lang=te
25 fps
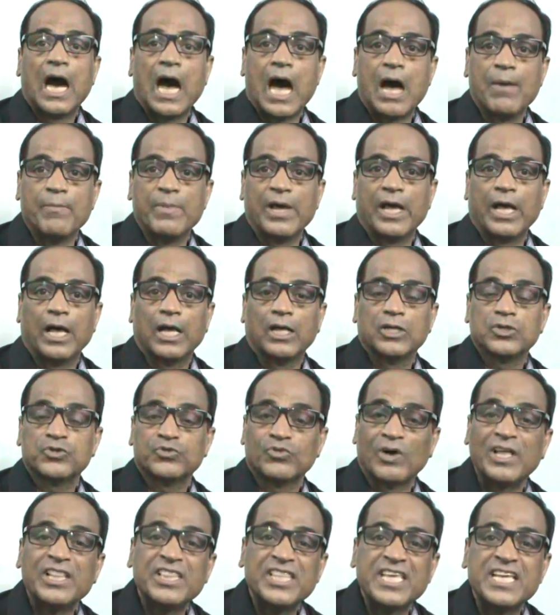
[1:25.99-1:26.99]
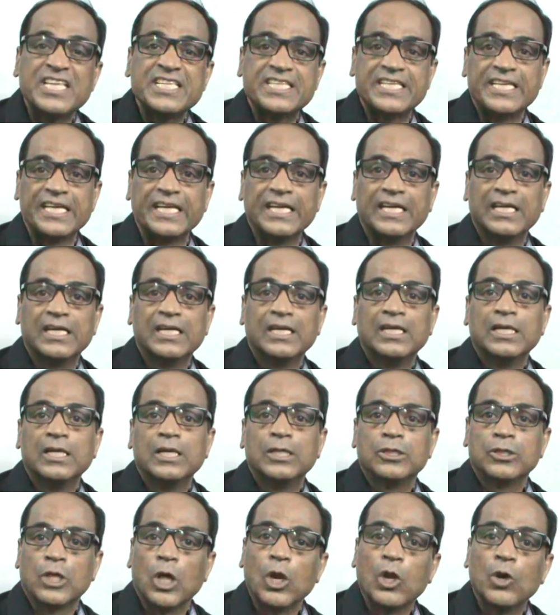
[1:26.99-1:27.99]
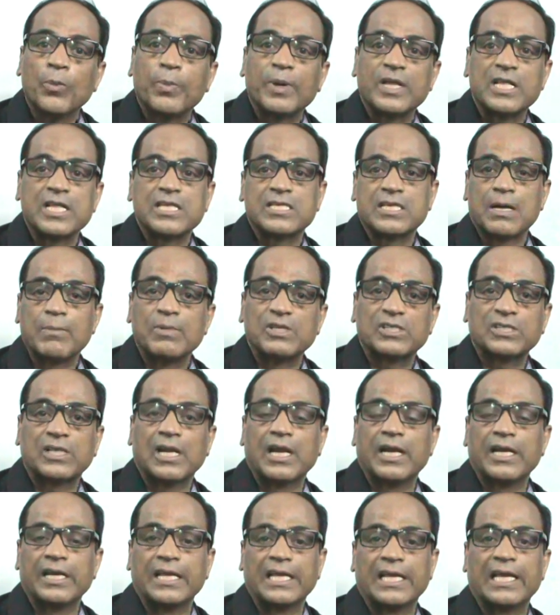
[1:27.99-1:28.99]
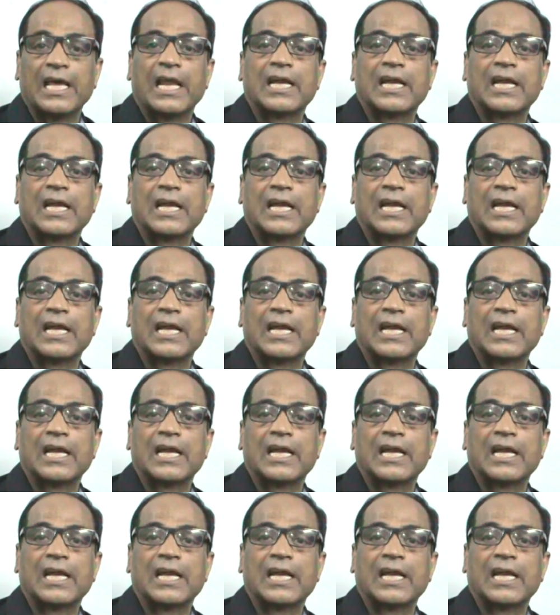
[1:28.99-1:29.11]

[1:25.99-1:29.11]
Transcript: ఆమె స్పందించి తెలుగు ప్రజల సమస్యలన్నీ